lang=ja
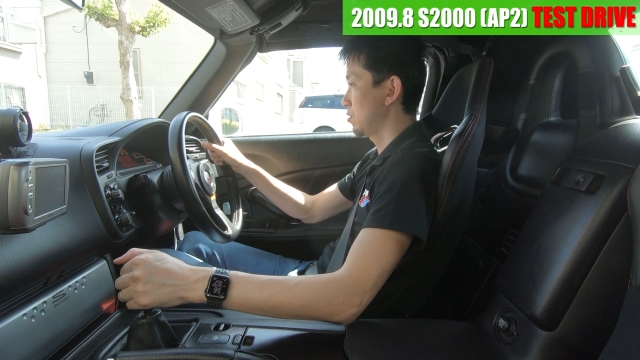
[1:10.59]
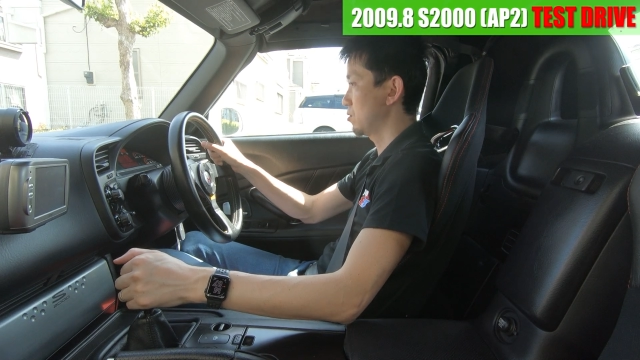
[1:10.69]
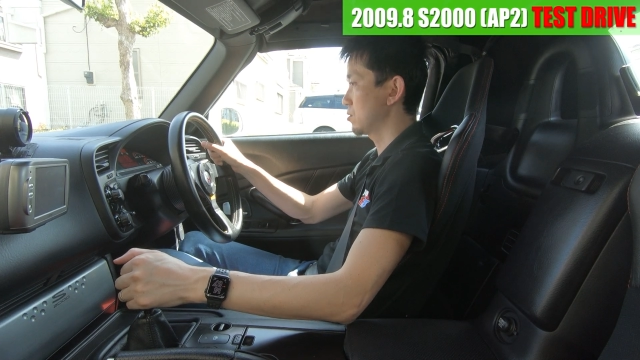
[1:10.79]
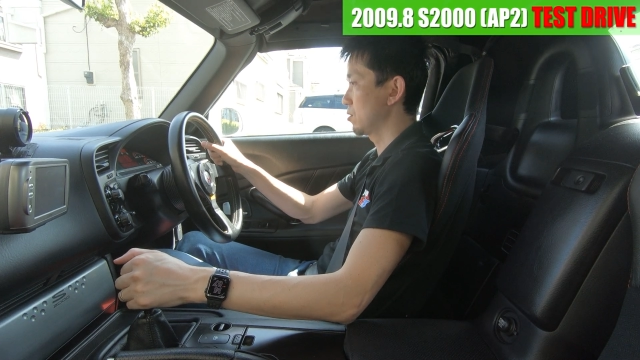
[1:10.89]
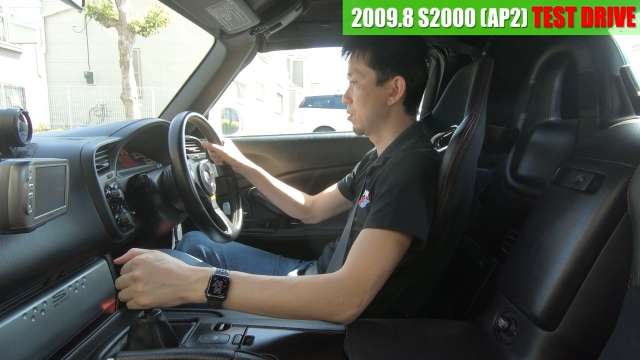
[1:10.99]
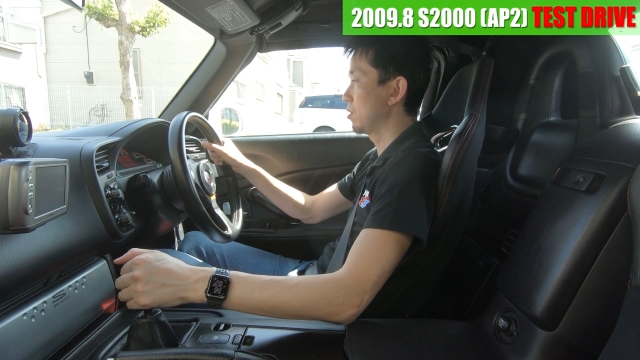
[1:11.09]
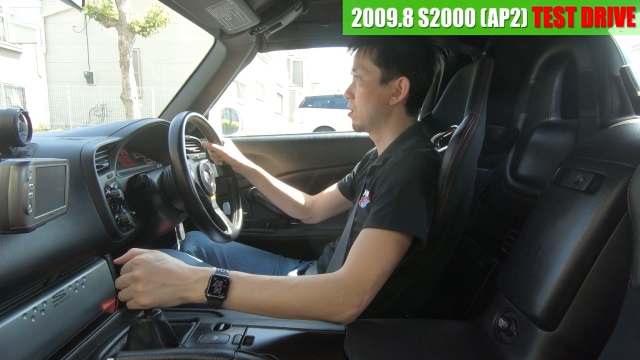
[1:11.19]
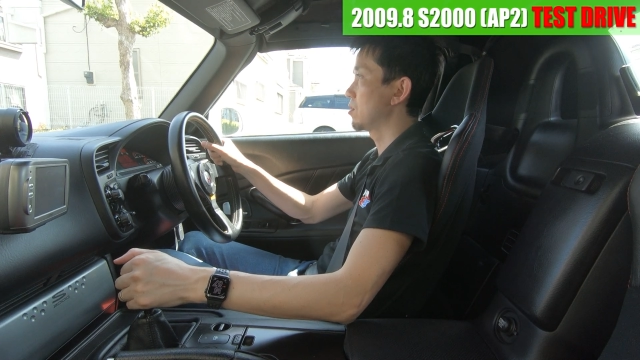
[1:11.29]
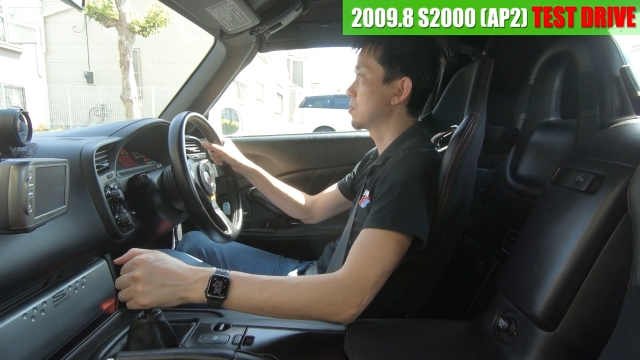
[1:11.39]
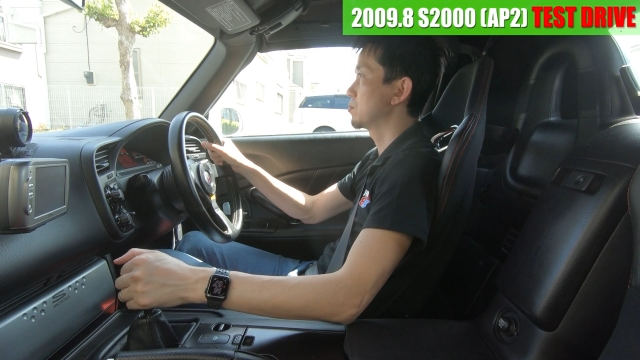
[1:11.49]
本当
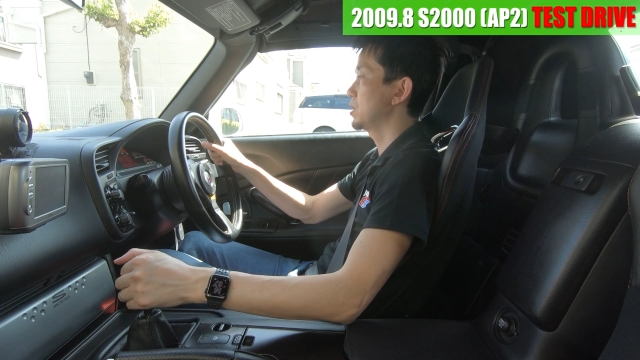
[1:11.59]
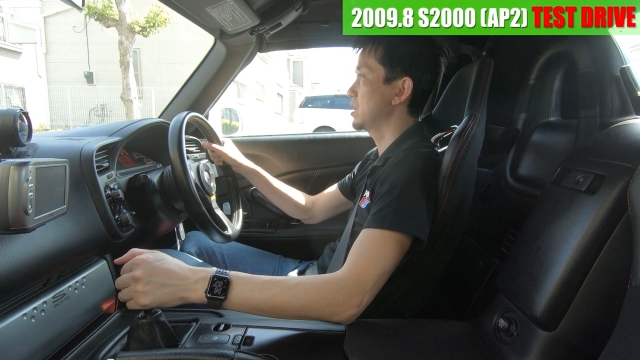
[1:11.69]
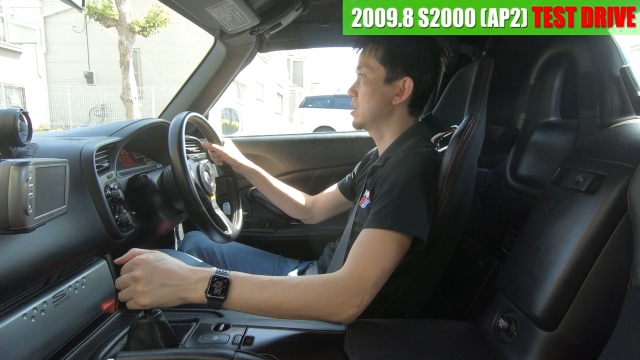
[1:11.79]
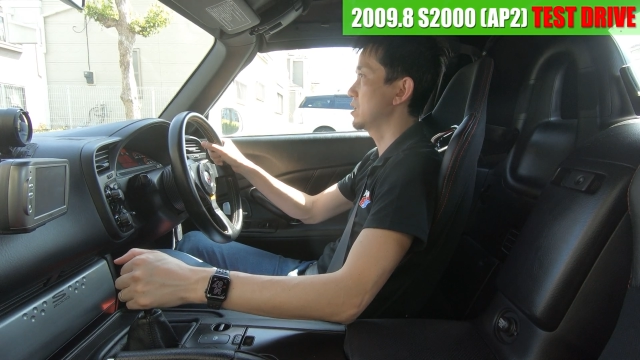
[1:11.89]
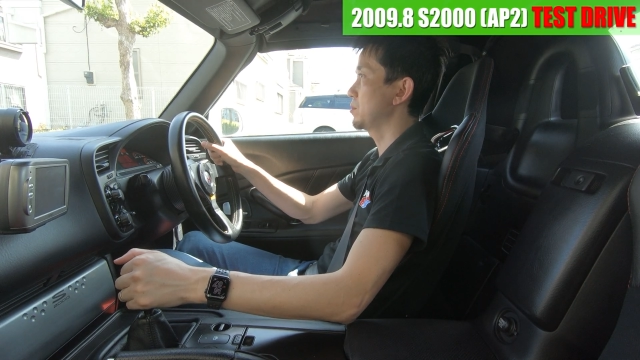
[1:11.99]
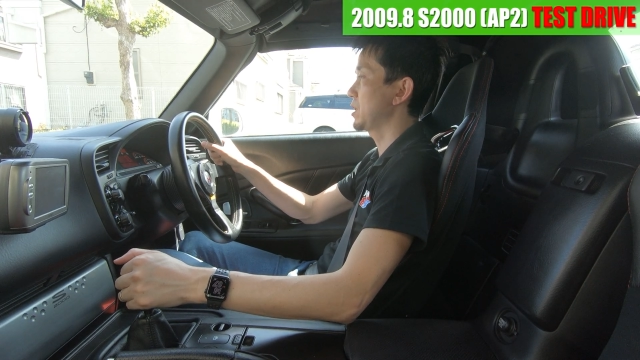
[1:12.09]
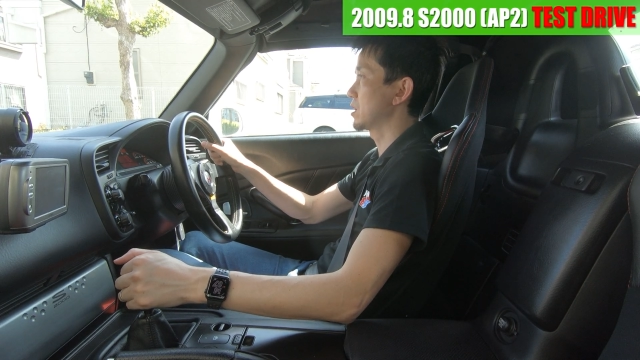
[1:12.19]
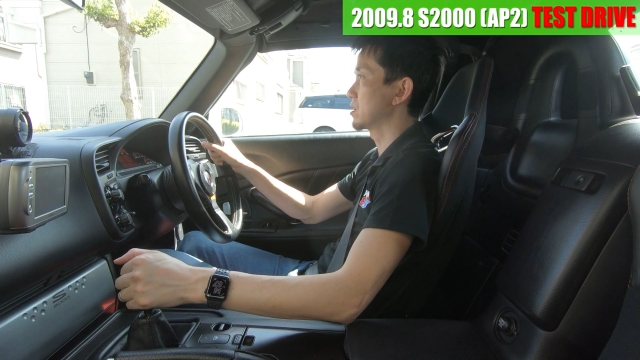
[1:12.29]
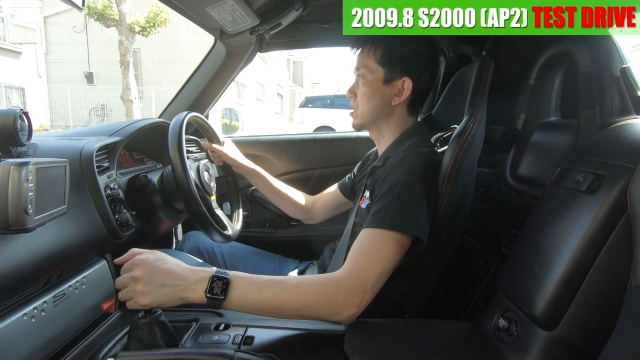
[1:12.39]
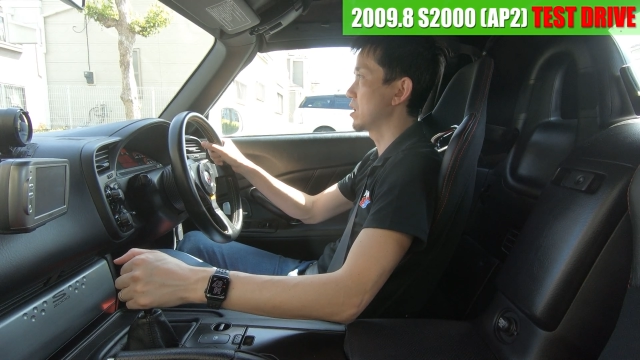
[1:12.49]

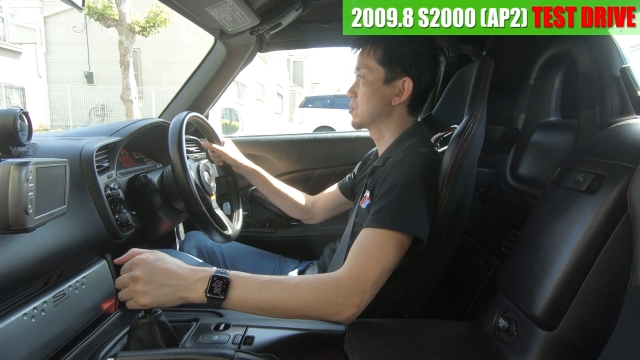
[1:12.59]
ブレーキペダルにね、